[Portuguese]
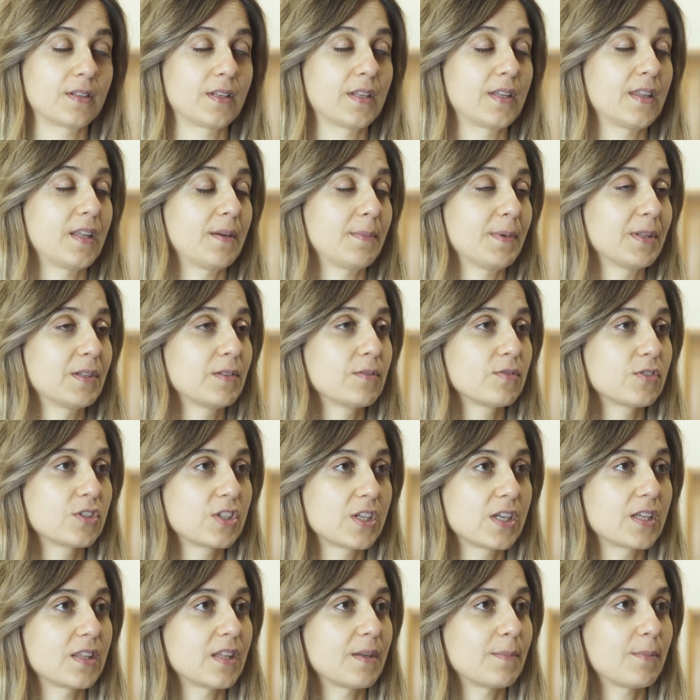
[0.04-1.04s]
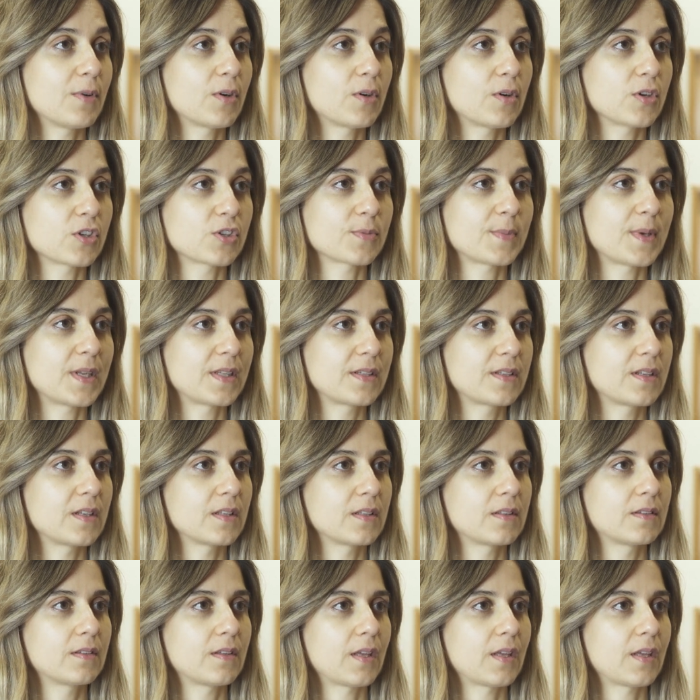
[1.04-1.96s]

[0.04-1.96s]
a dermatologia e a dermocosmética